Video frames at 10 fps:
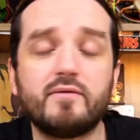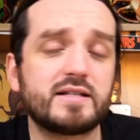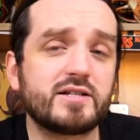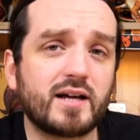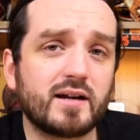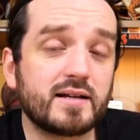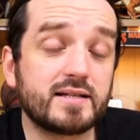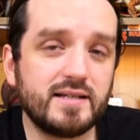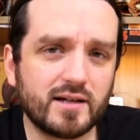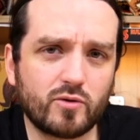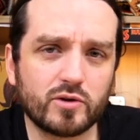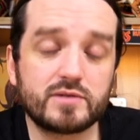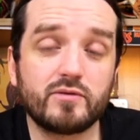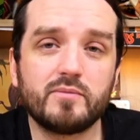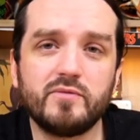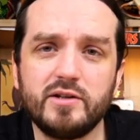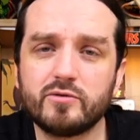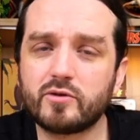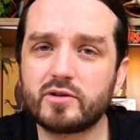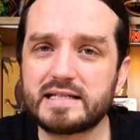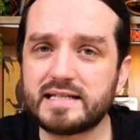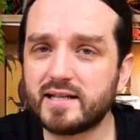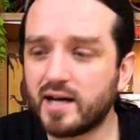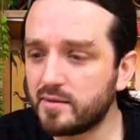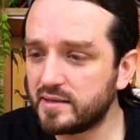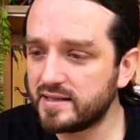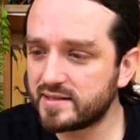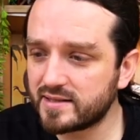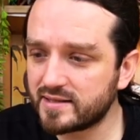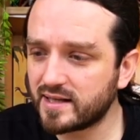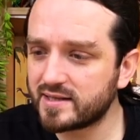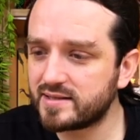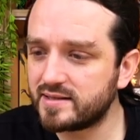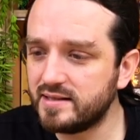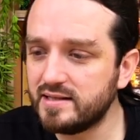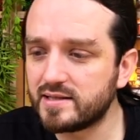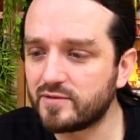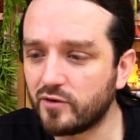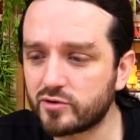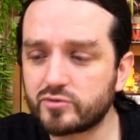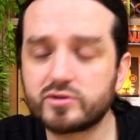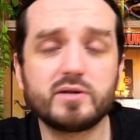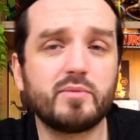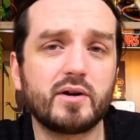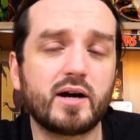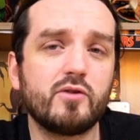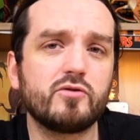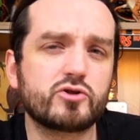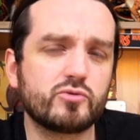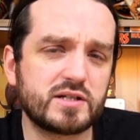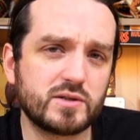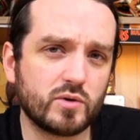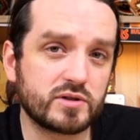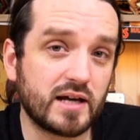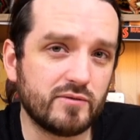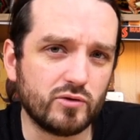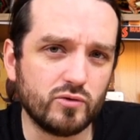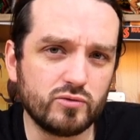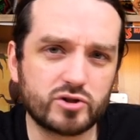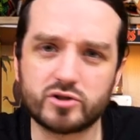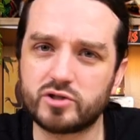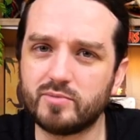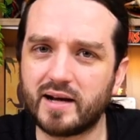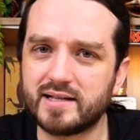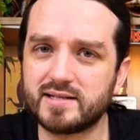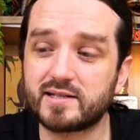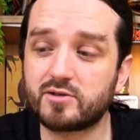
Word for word: Was ich allerdings hier kurz vorm Video noch gesehen habe, ist, dass dieses Forschungsgebäude auch in Jurassic World Evolution zum Einsatz